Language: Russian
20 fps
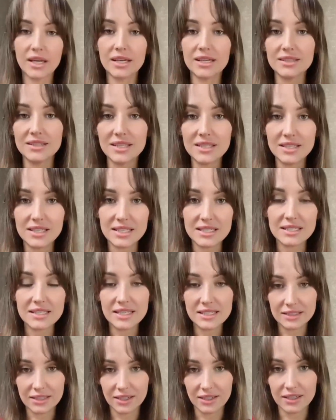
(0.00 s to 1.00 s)
Здесь есть
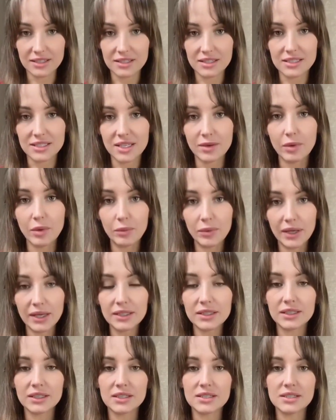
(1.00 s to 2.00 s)
несколько систем
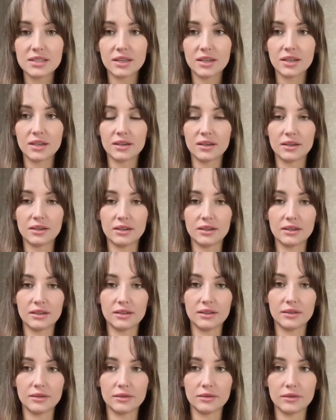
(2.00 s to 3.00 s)
оплаты, где
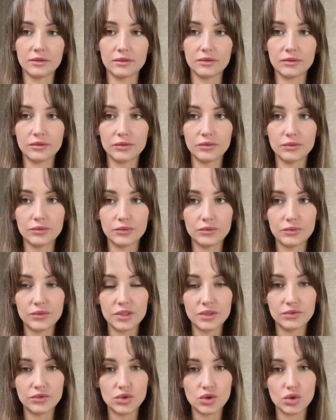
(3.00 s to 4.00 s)
э,
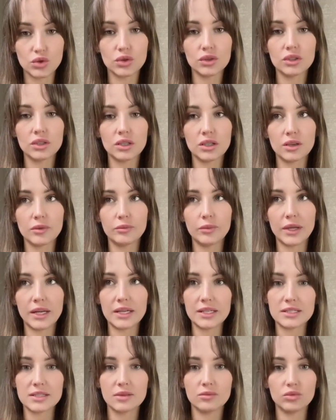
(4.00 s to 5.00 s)
девчонки
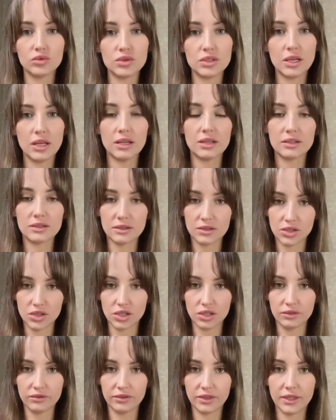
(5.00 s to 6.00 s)
по-разному делят
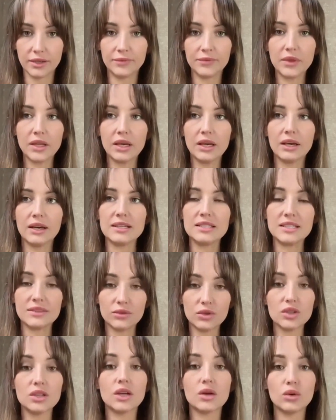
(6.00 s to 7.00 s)
чаевые.
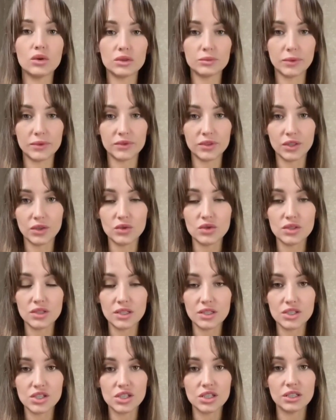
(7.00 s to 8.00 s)
Основной доход, повторюсь,
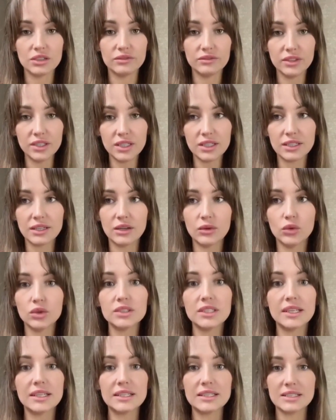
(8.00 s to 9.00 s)
на чаевых
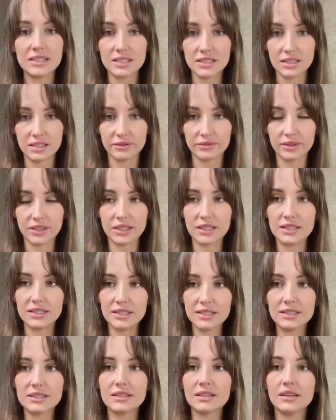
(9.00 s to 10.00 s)
от артистов.
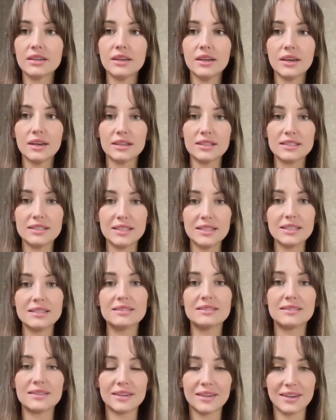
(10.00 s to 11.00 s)
Артисты
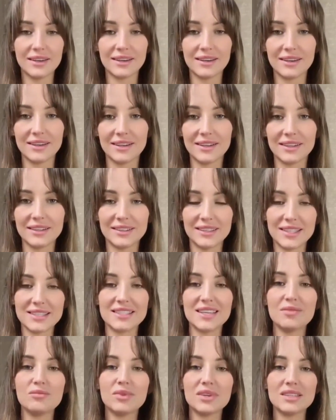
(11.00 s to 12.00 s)
здесь э, та
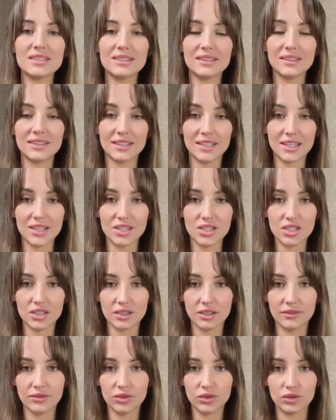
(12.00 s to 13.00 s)
самая золотая
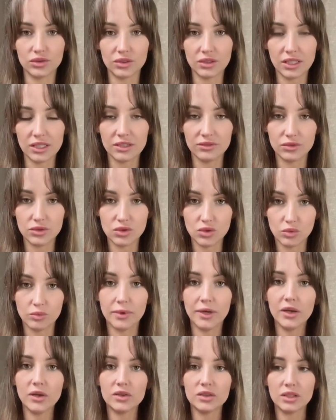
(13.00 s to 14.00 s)
жила. Вот они
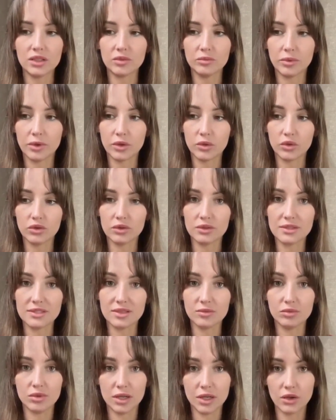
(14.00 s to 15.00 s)
выступают, они проходят,
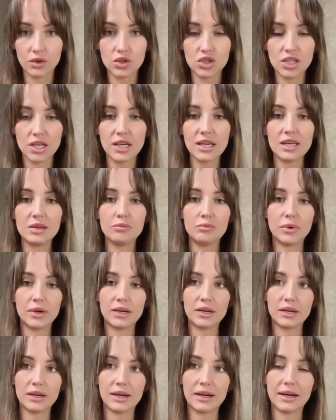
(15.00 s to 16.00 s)
собирают чай, и
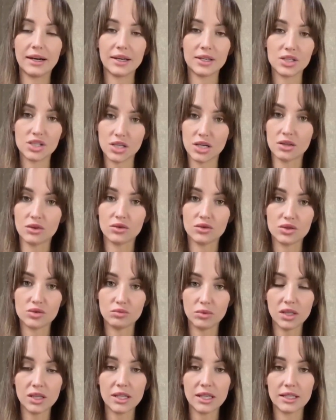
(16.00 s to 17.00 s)
по окончанию
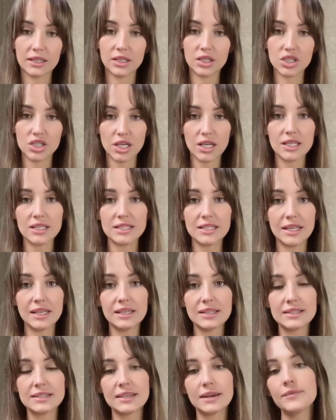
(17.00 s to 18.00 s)
смены этот чай
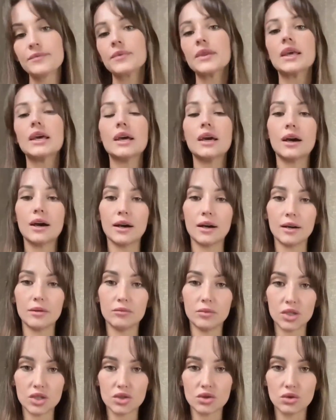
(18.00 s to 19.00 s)
делится э,
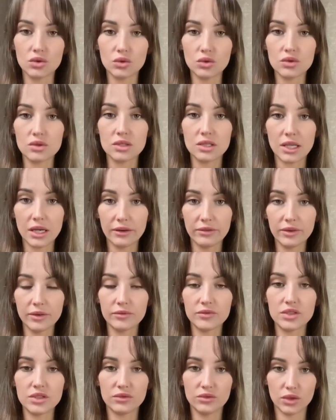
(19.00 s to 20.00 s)
между стафом
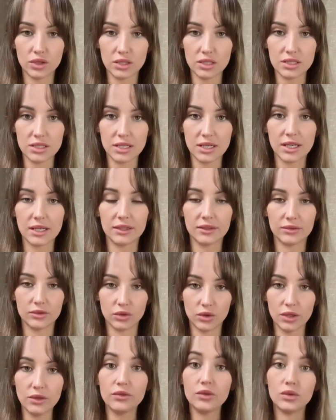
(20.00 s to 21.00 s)
всего ресторана.
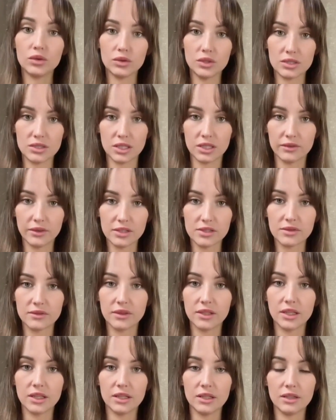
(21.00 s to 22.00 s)
Туда входит,
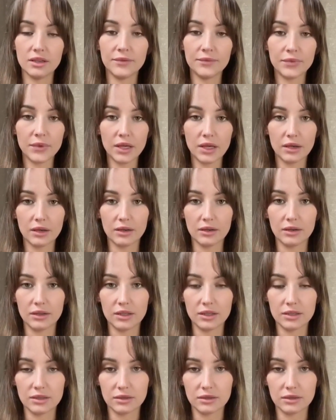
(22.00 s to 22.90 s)
соответственно, и э,